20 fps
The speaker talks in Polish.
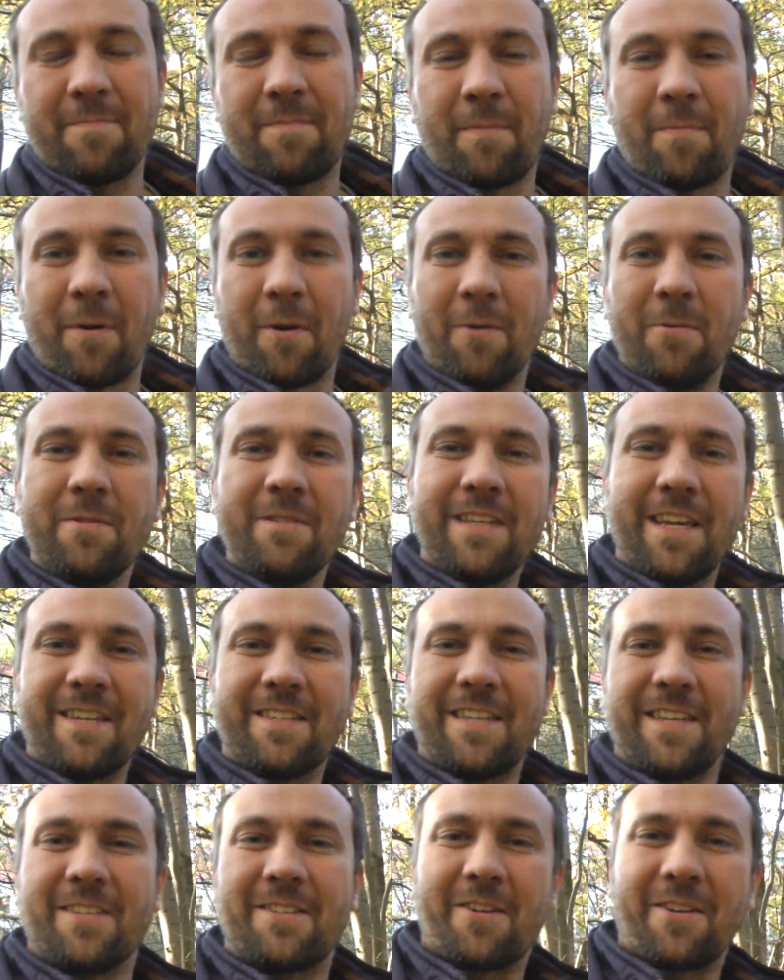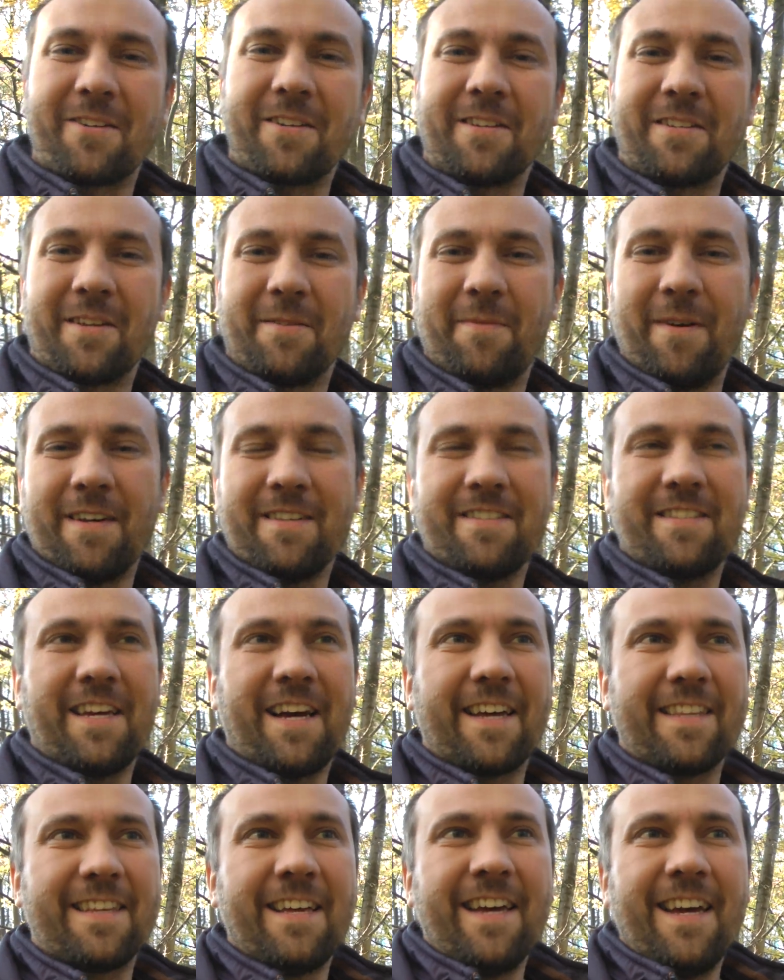popołudnie, z tej strony
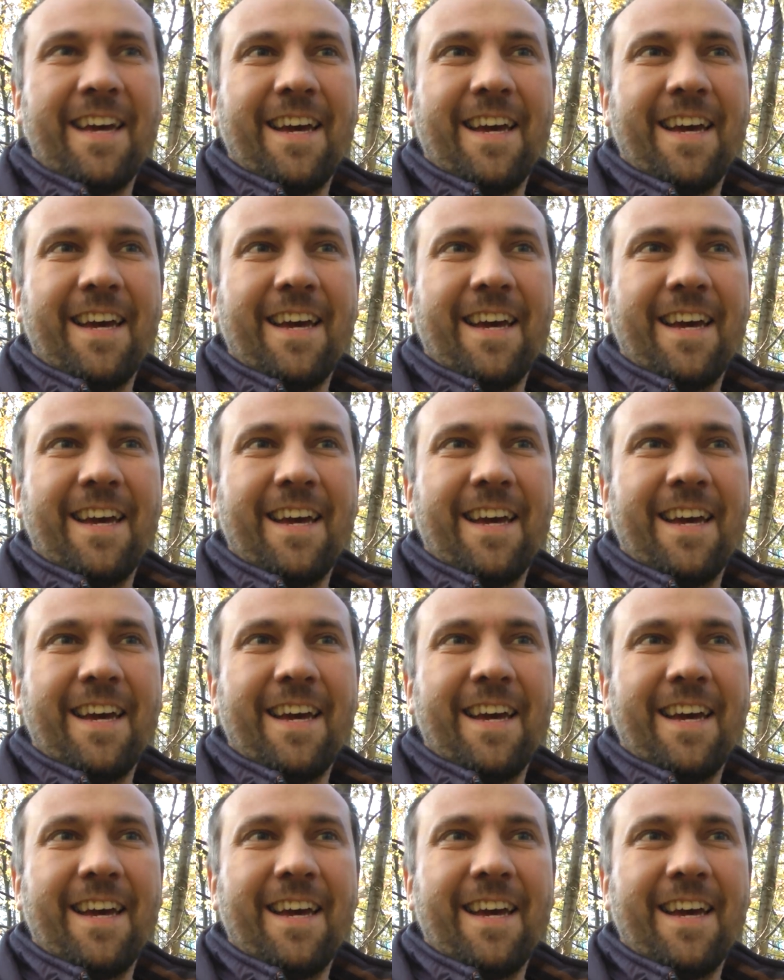Sebastian